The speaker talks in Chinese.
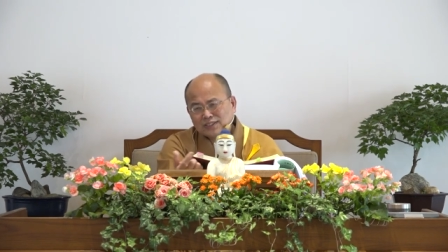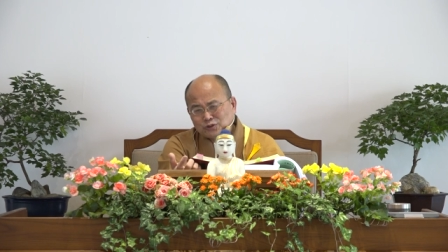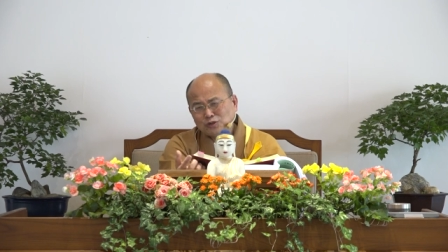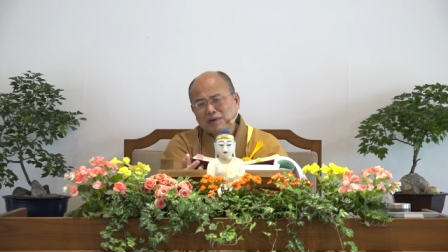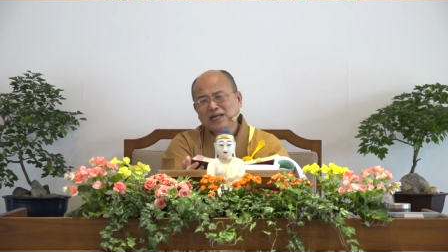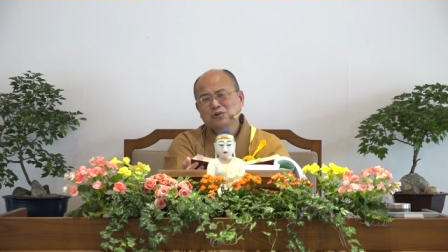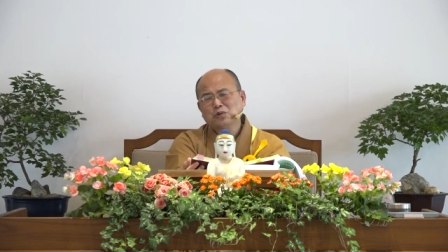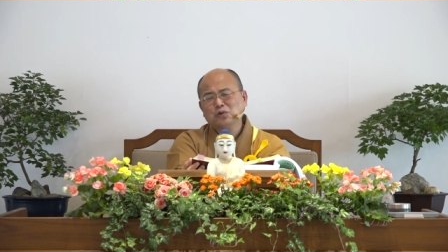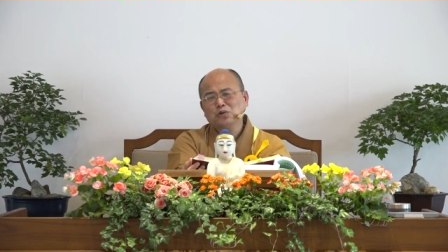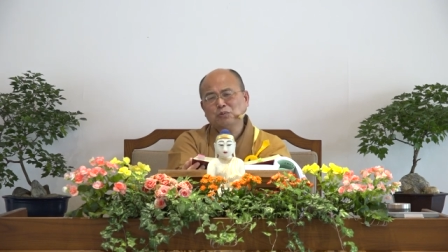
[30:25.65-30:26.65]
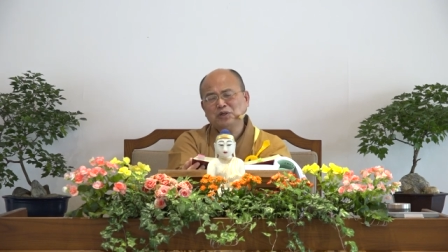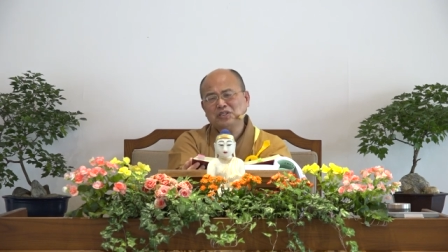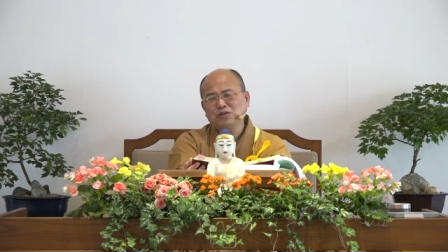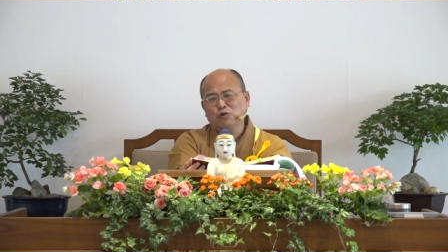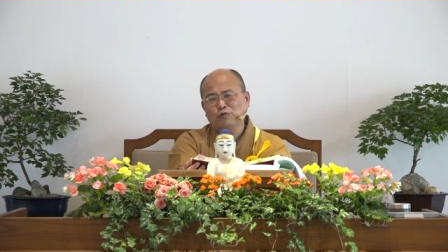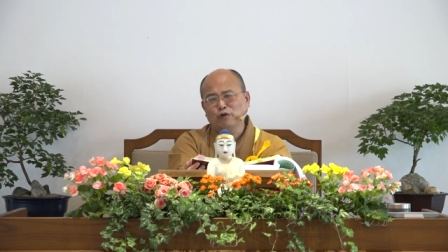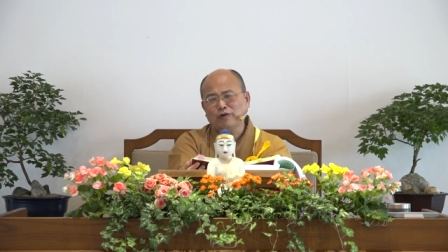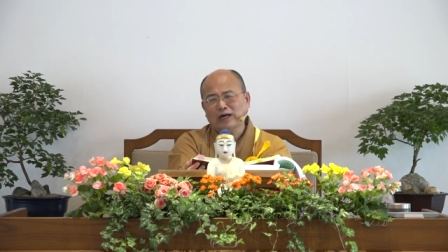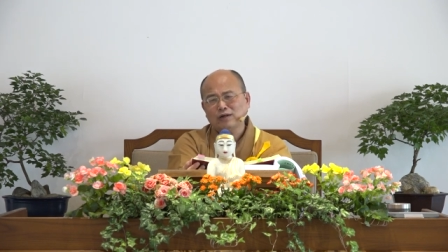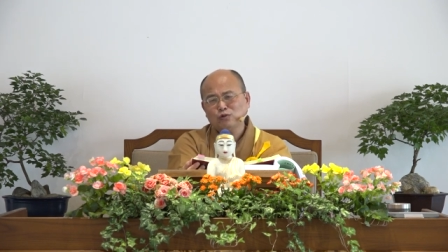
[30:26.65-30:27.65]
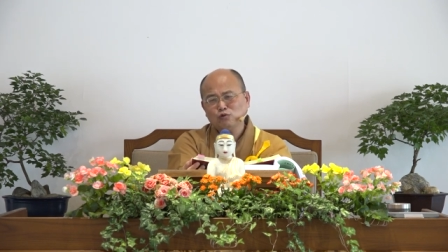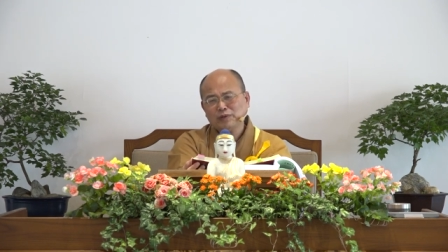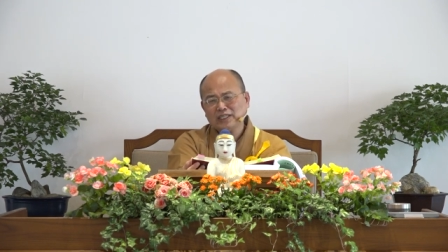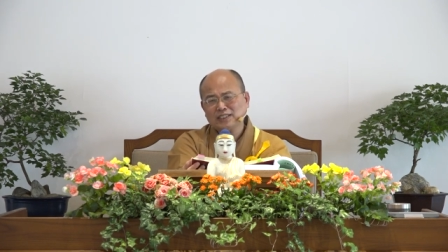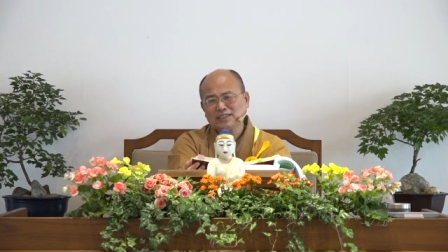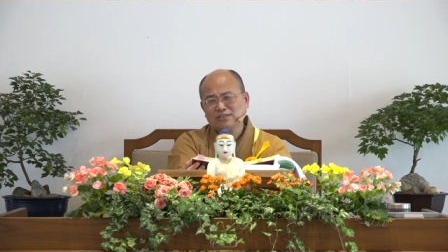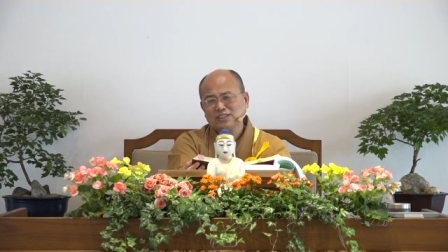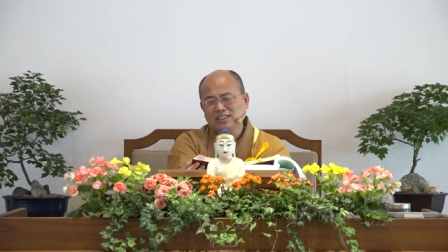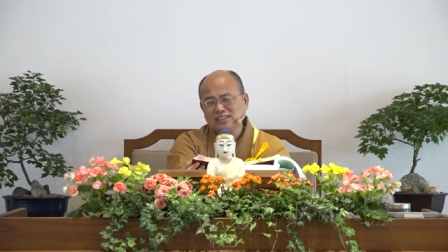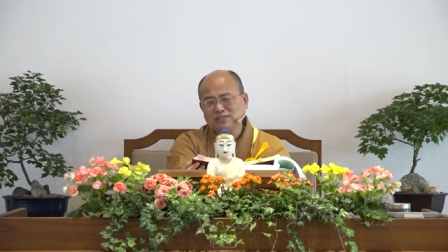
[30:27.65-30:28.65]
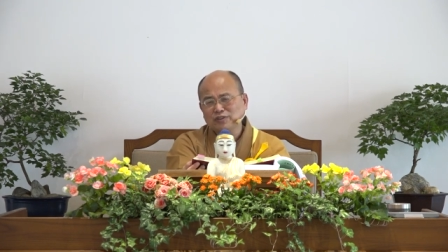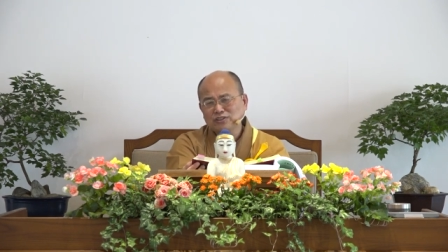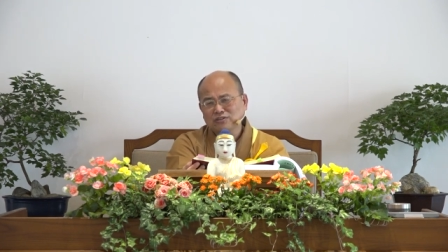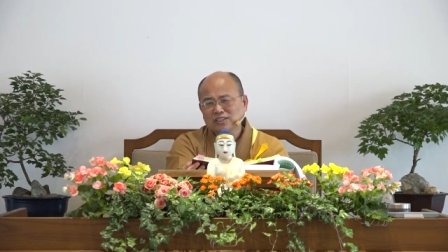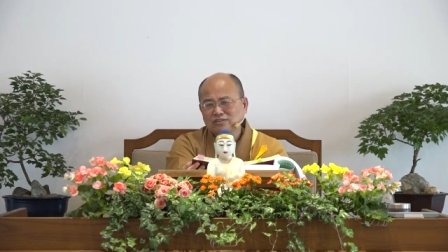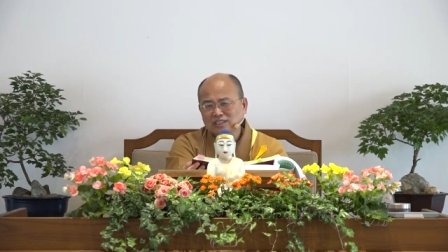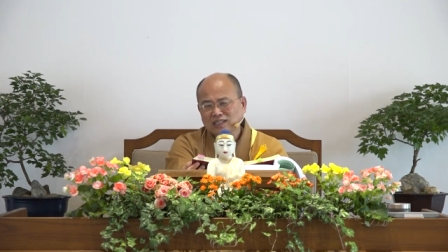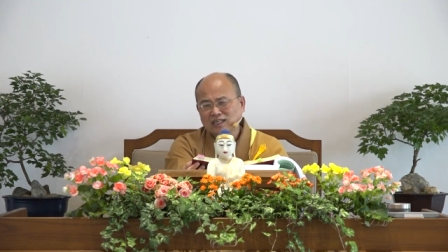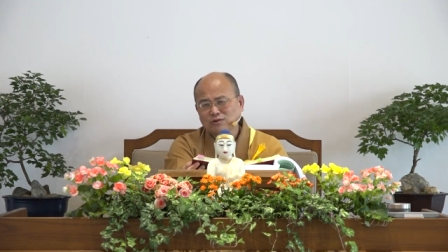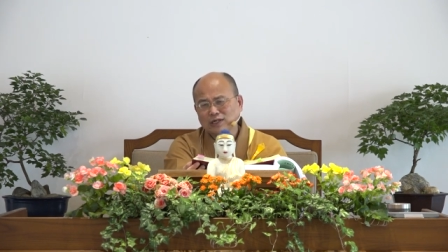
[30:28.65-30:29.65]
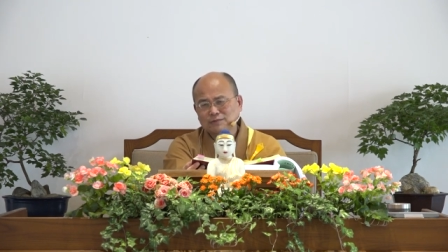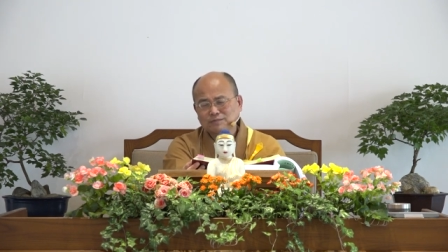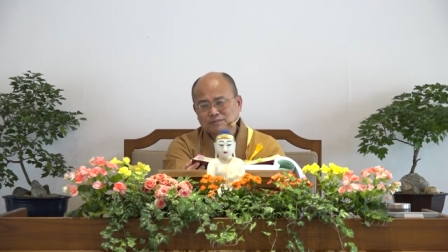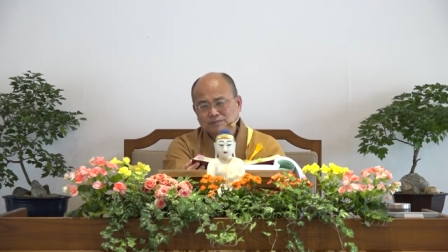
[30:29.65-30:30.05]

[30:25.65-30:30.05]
须跋陀罗都没有听过佛法，入灭前才去听几分钟，他说正阿罗汉